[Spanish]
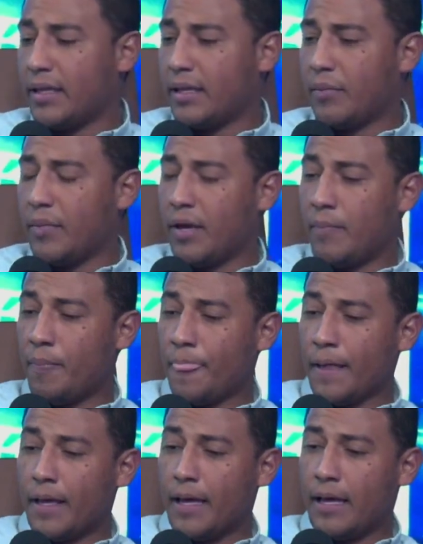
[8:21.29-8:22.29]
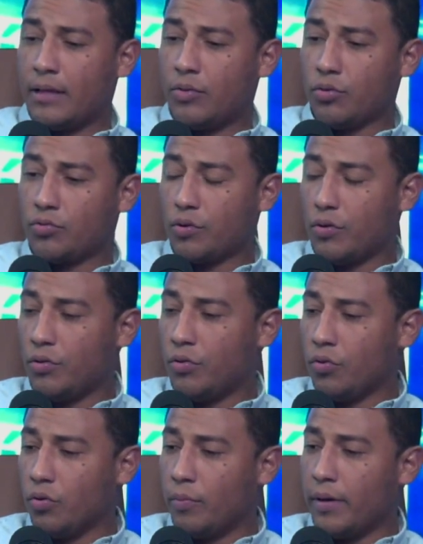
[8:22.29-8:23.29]
también estos
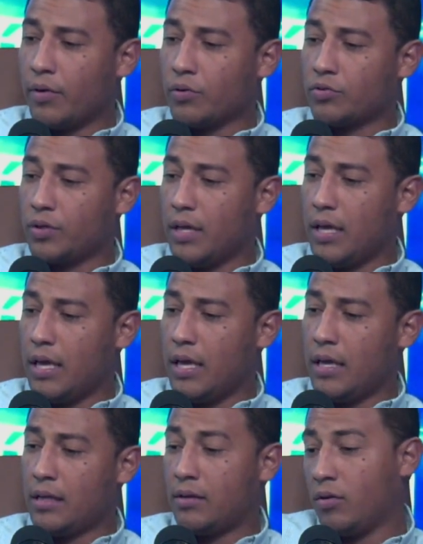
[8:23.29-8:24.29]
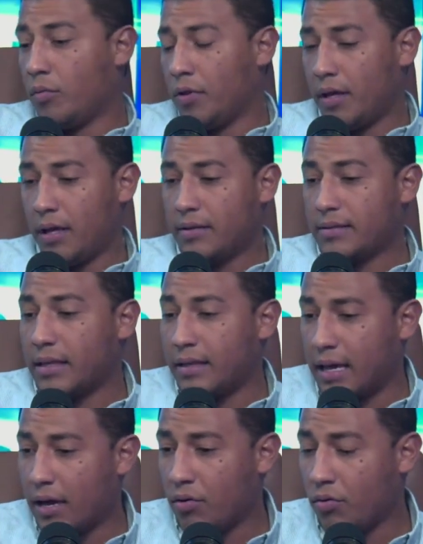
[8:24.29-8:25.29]
números. Y como dije,
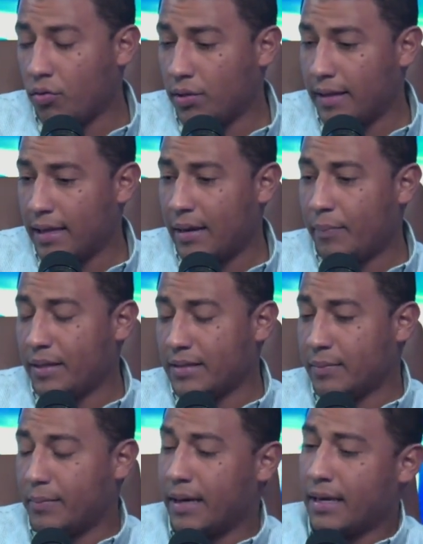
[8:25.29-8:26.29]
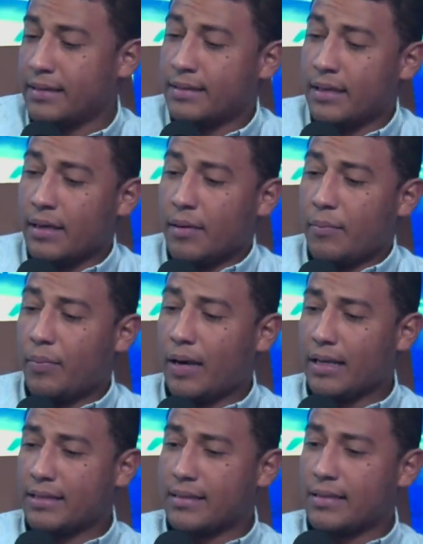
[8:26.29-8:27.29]
Santiago, una de las principales
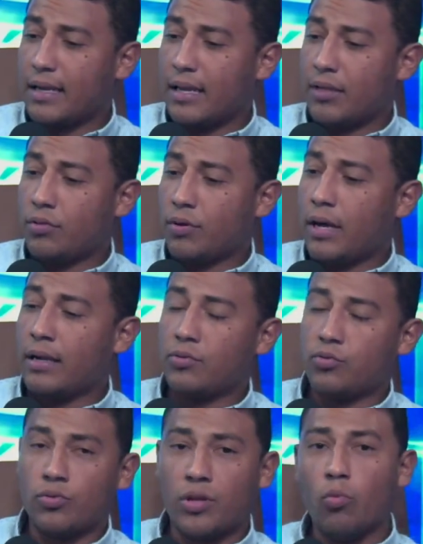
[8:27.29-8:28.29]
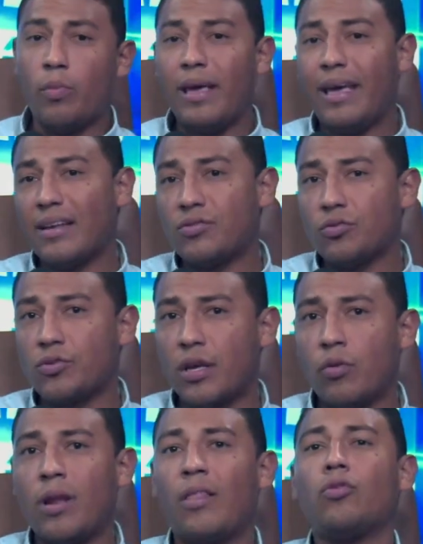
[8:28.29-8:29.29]
plazas electorales. Usted ubica en su
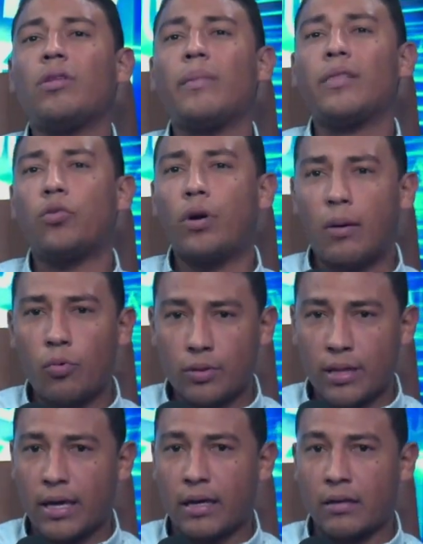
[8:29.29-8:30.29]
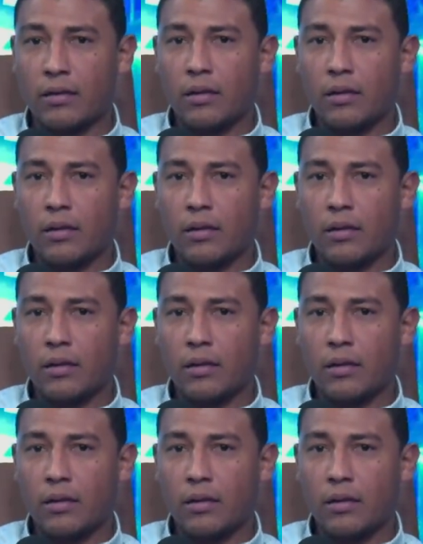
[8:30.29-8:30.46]
cédula dónde me toca votar